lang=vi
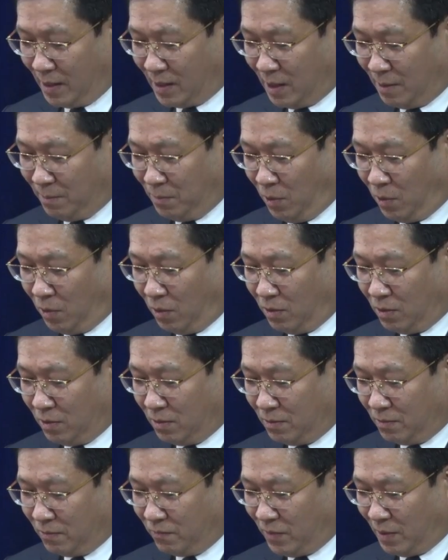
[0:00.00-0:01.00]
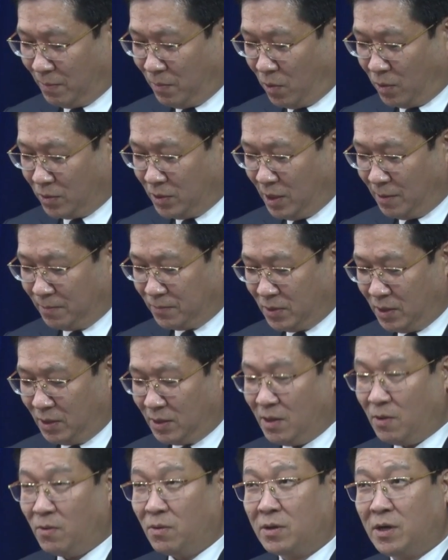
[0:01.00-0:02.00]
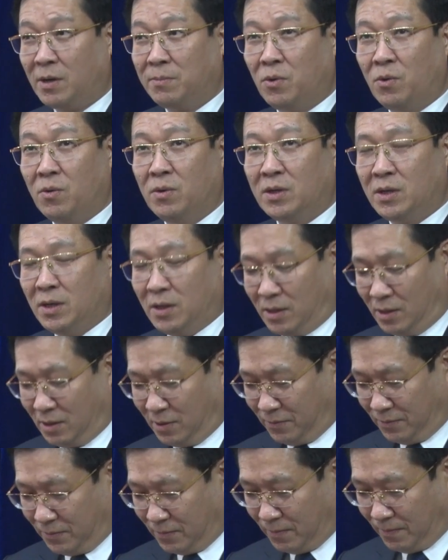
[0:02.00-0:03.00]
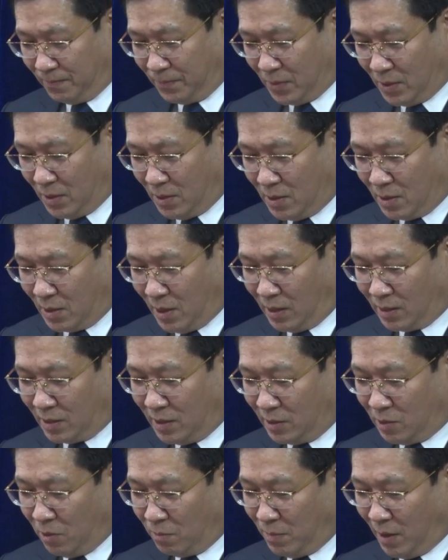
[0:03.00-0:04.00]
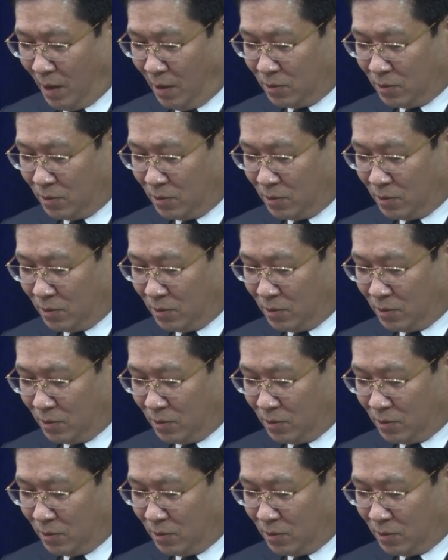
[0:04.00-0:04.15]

Theo quyết định của Chủ tịch Ủy ban Nhân dân tỉnh, ông Trần Văn Kiên, trưởng Ban